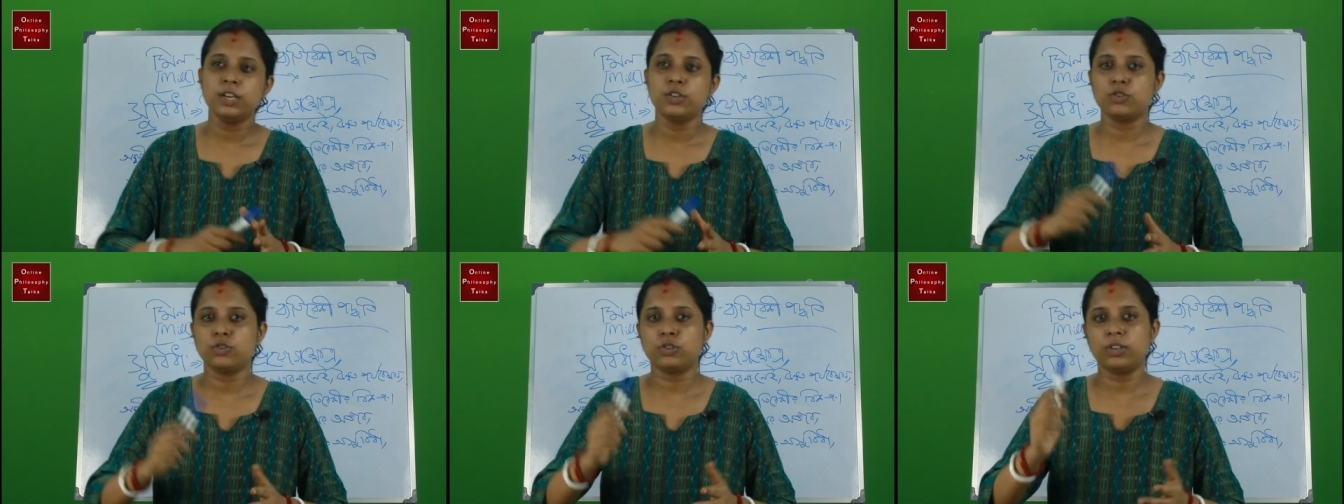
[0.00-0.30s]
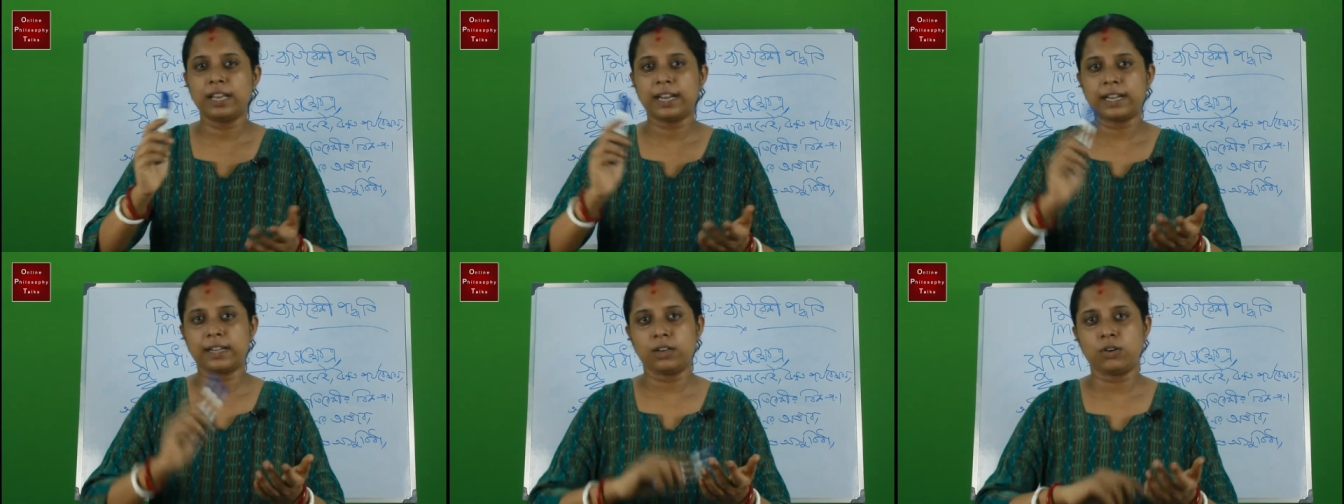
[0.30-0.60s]

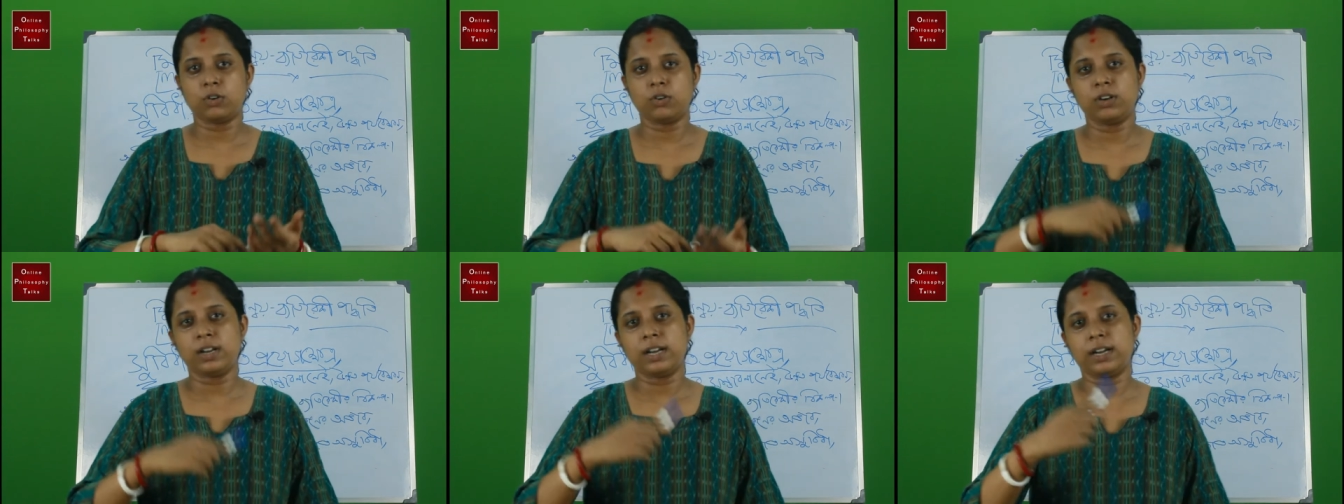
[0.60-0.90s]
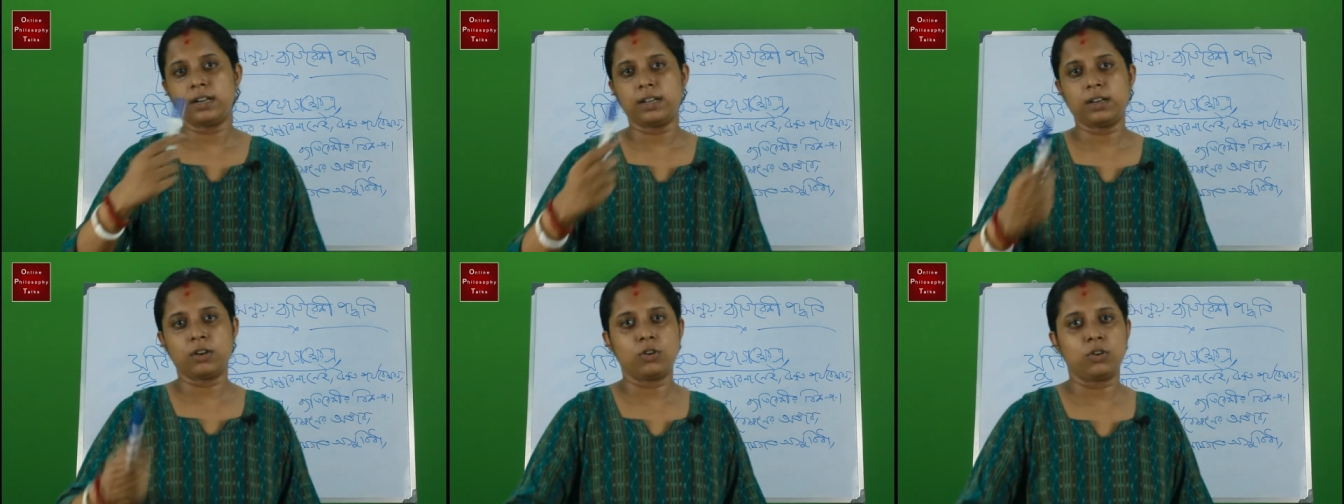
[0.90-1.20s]
সুতরাং একটা ঘটনা
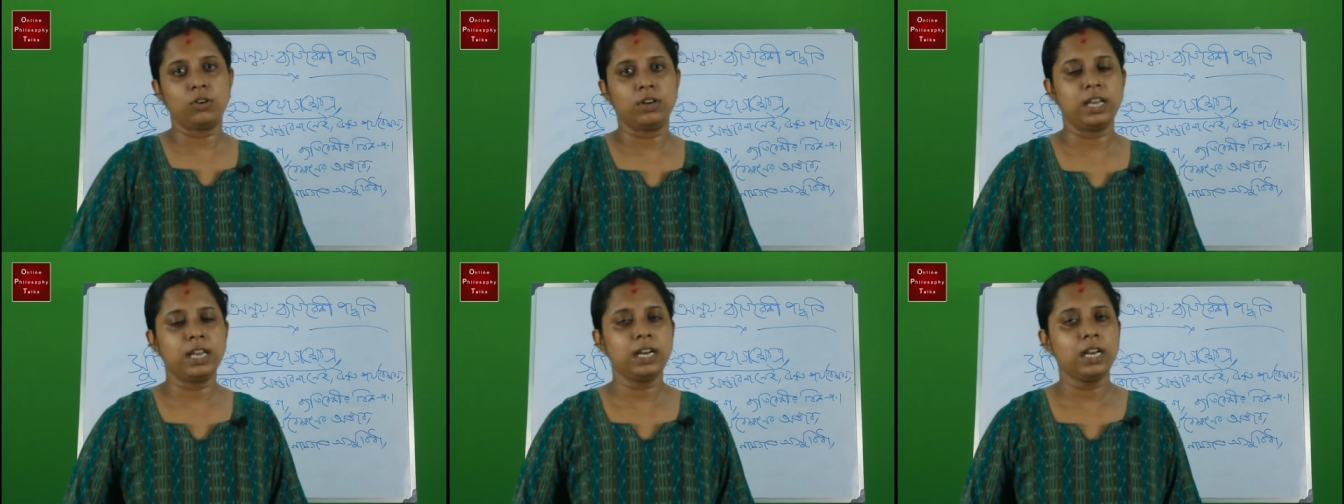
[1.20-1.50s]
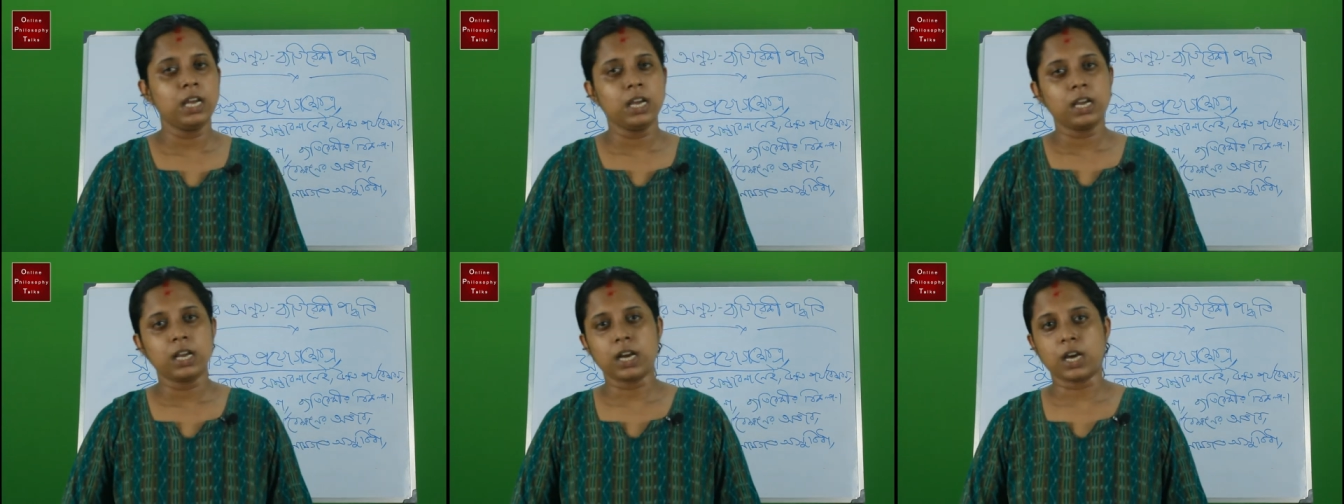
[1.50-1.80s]
আটটা ঘটনার
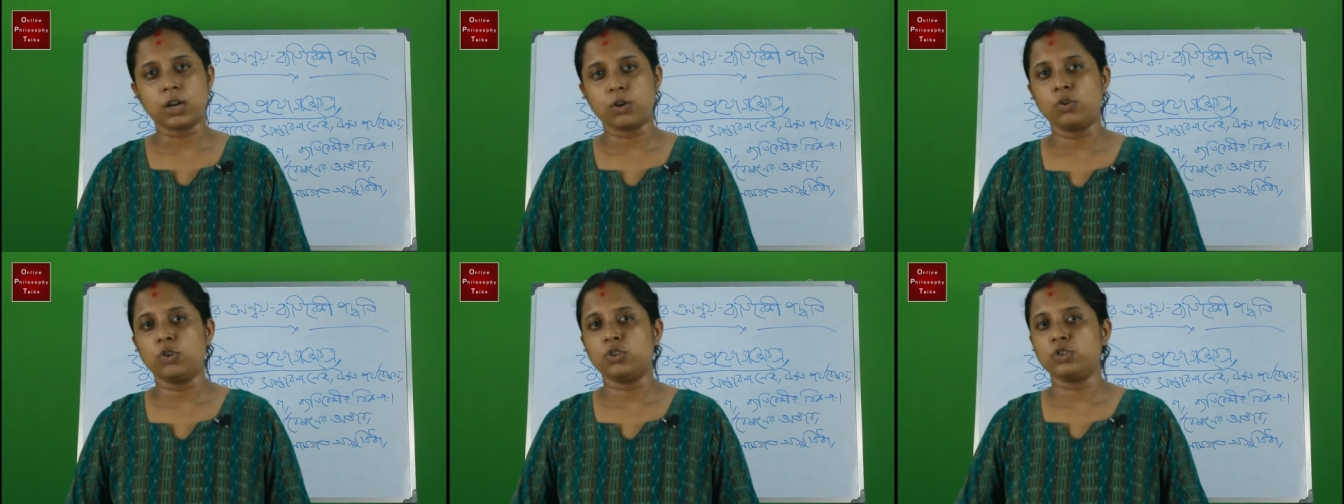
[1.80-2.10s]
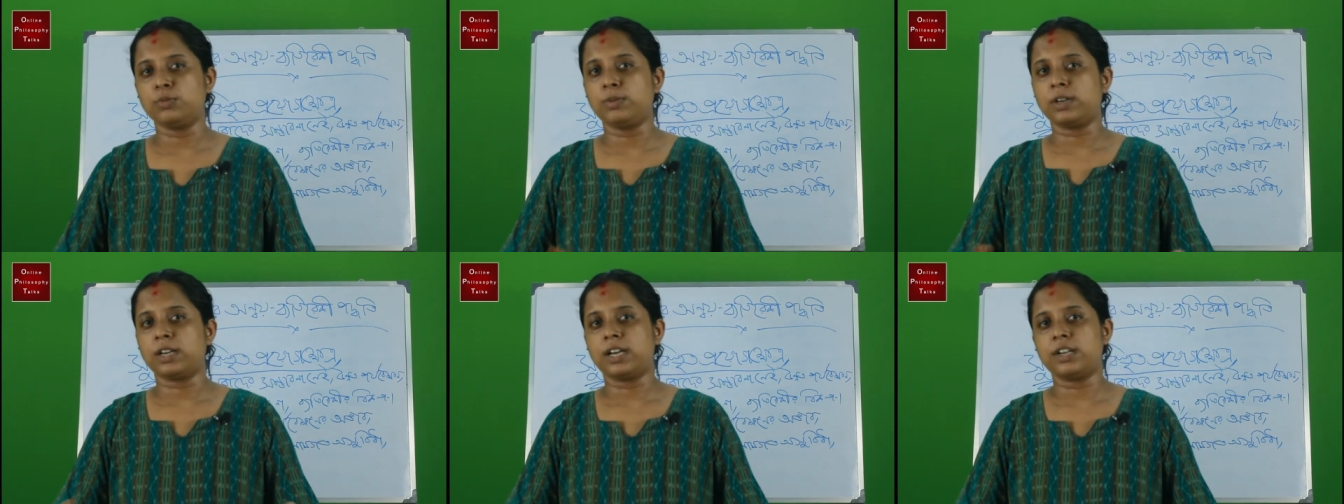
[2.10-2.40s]
কারণ
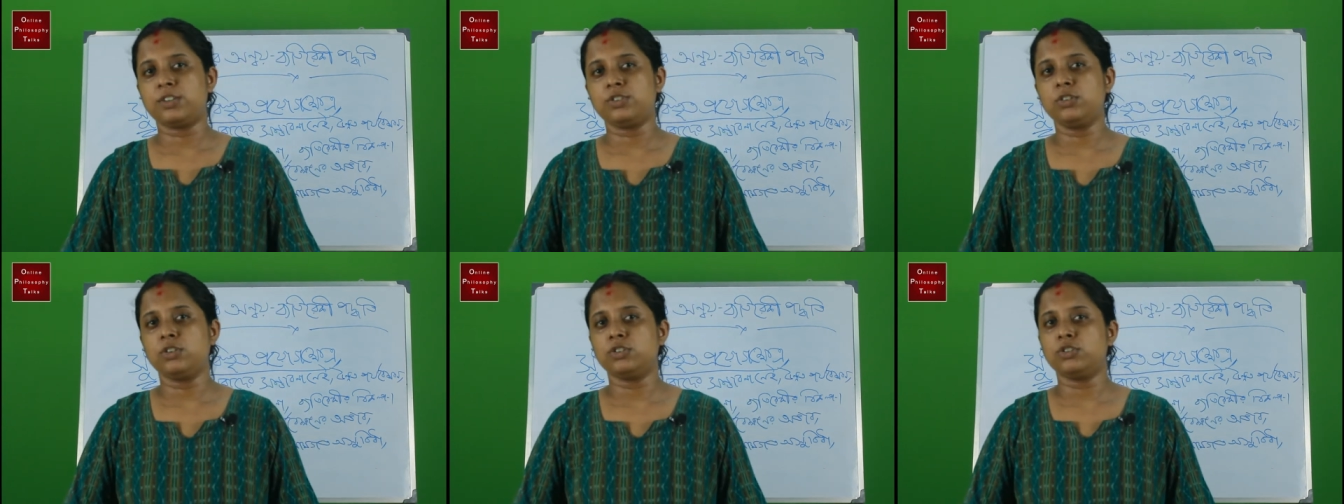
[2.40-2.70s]
অথবা কার্য